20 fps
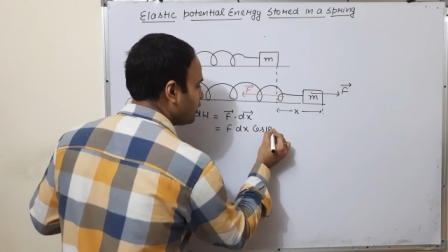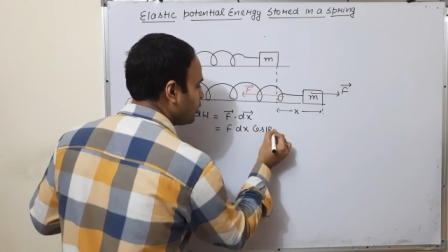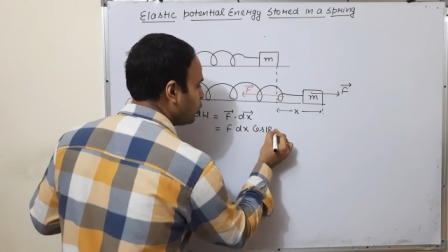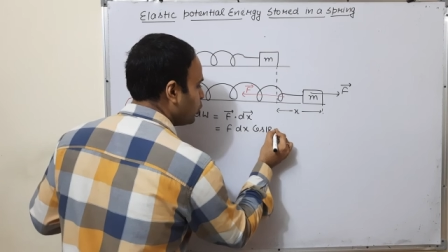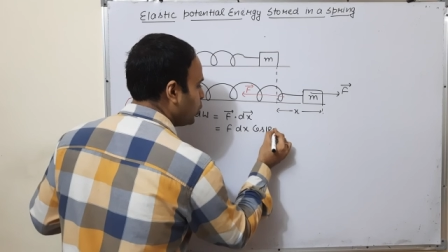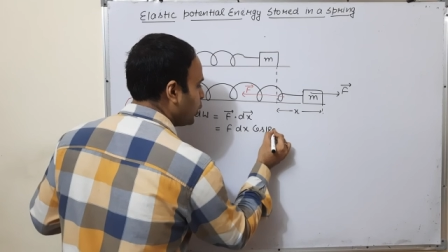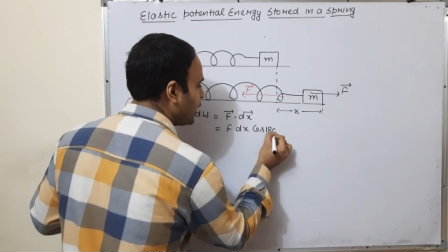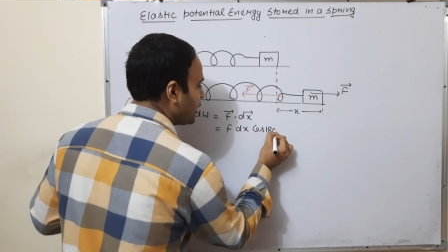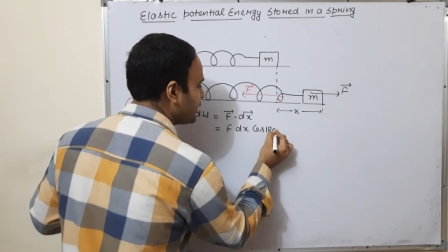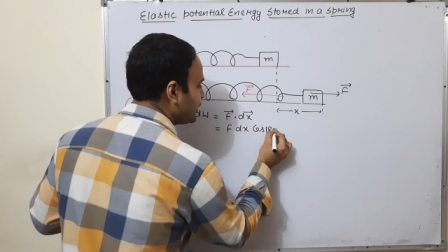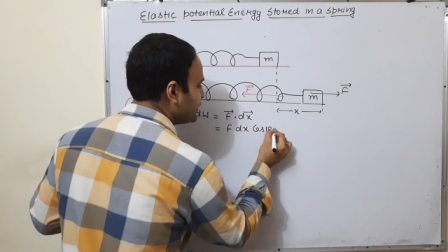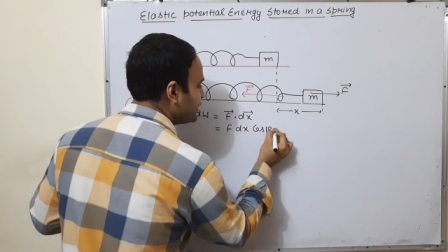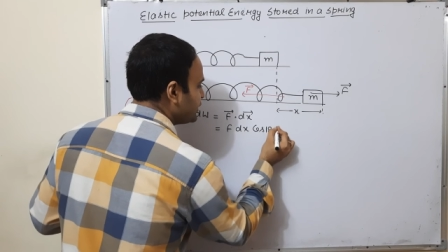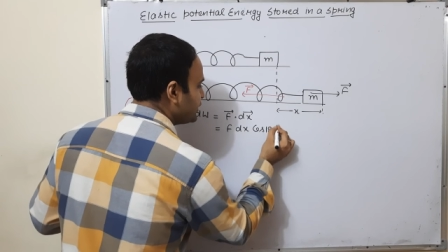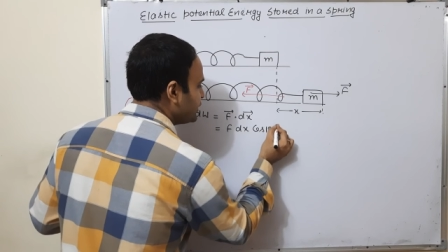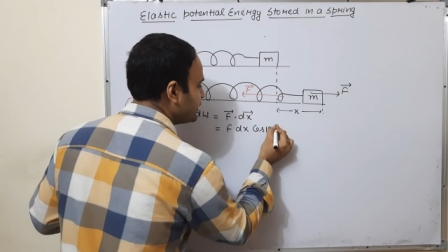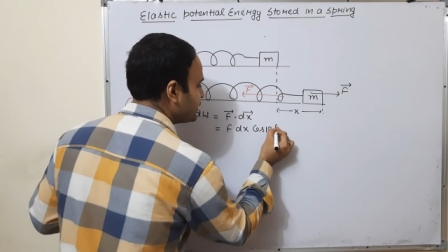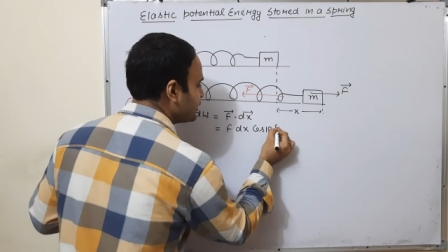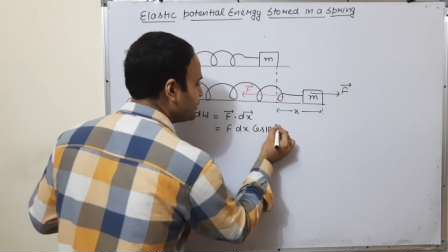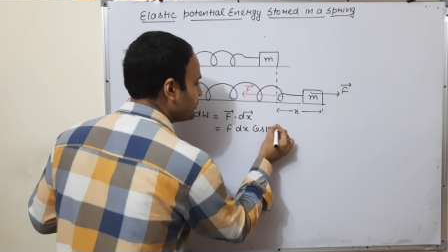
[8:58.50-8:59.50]

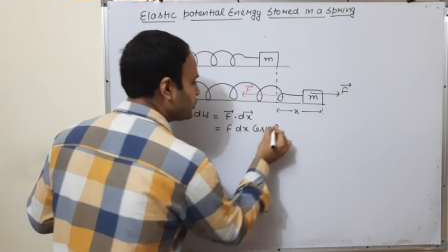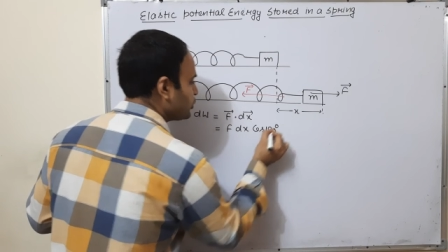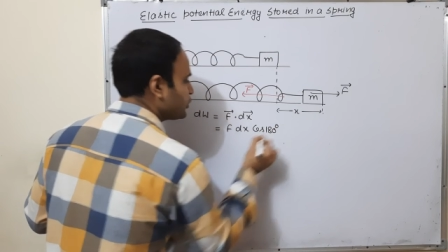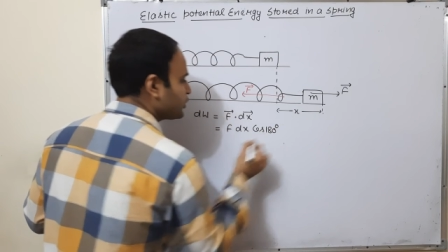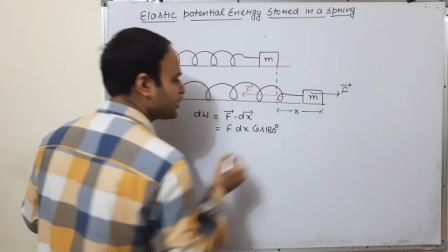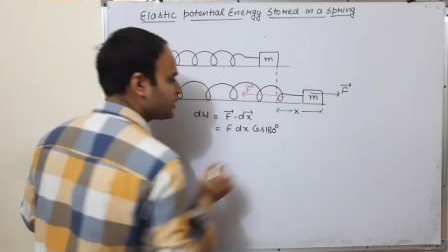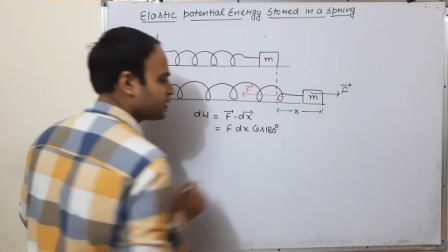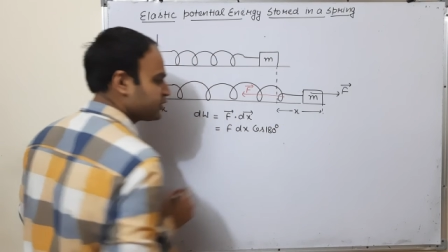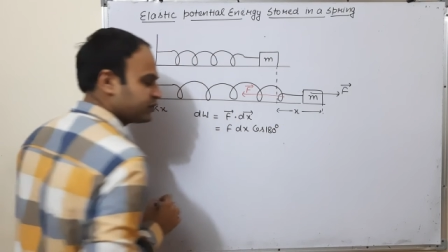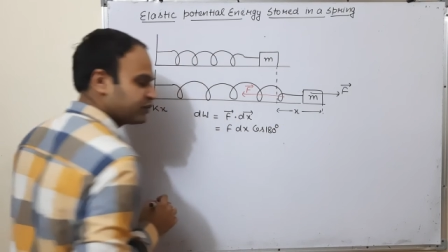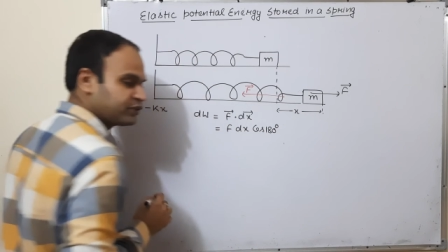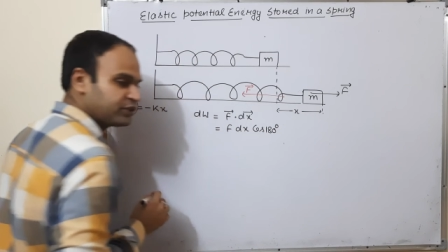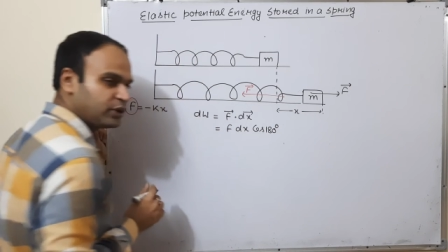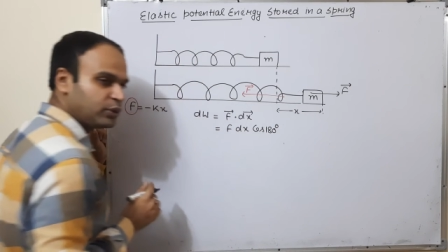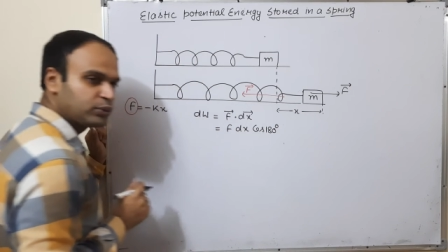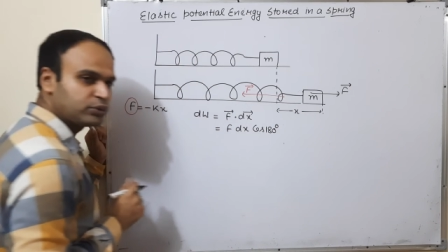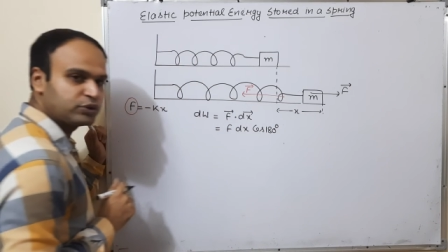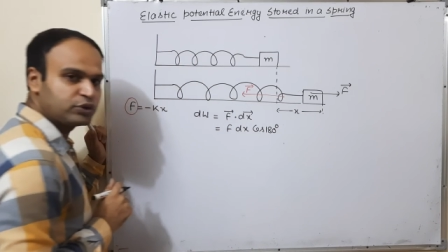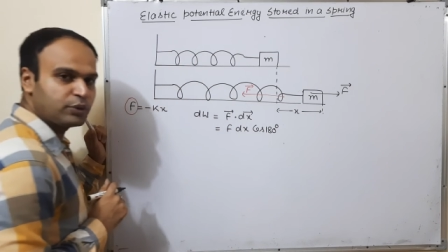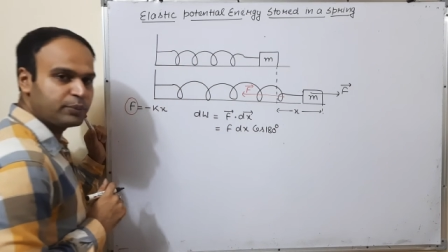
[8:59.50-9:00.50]
180 डिग्री पुट कर देता
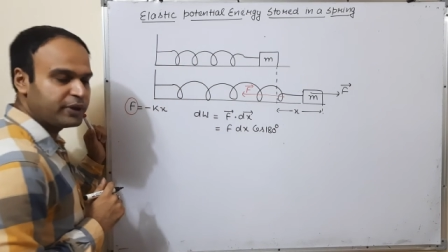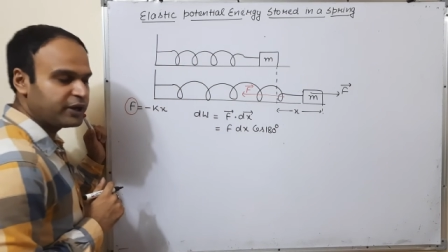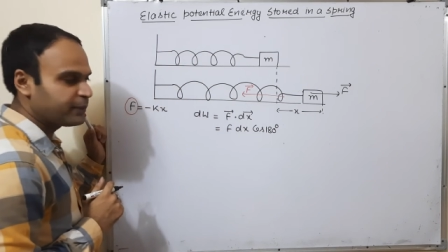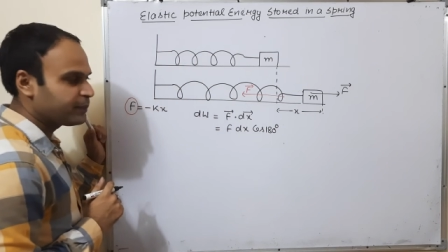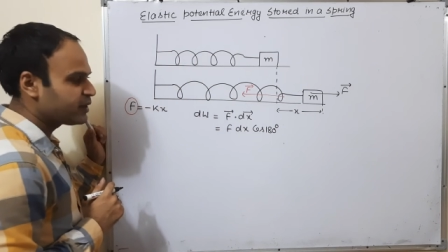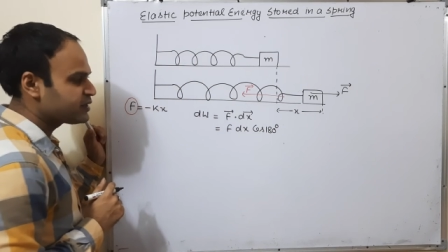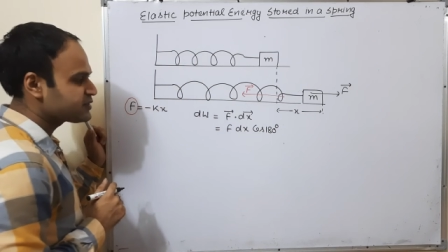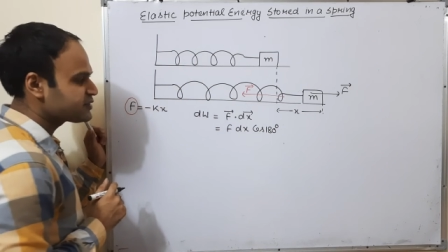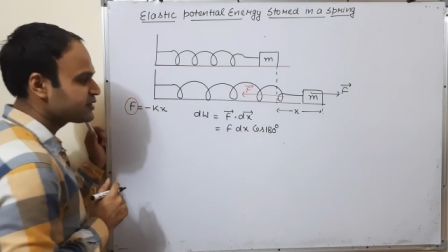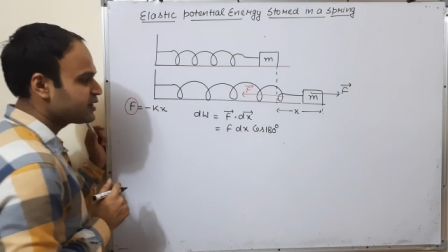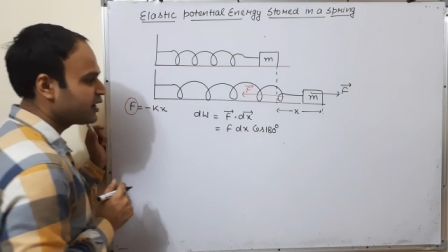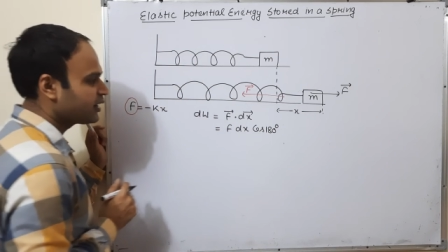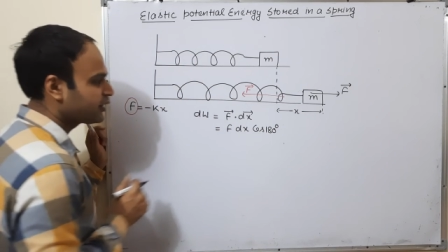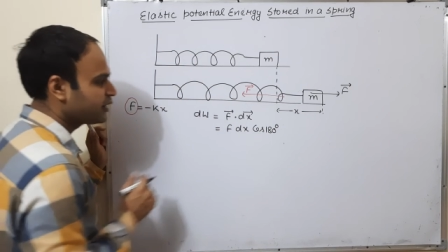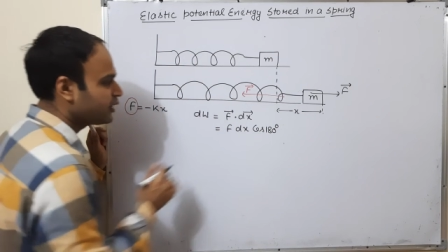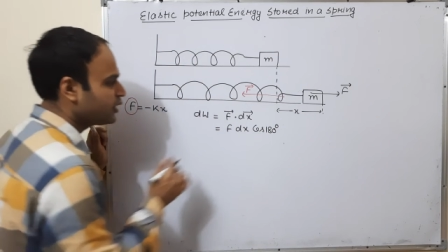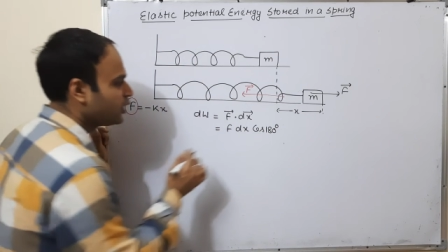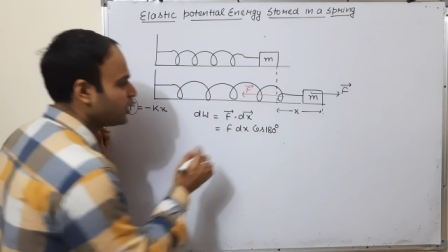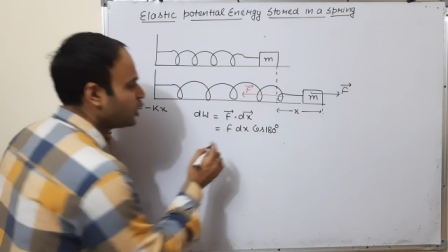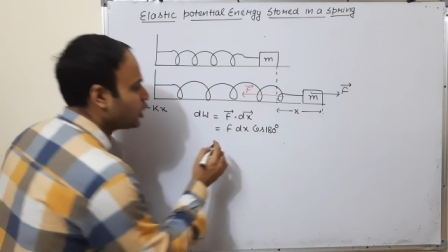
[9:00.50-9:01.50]
हूँ तो मेरे पास ये आ गया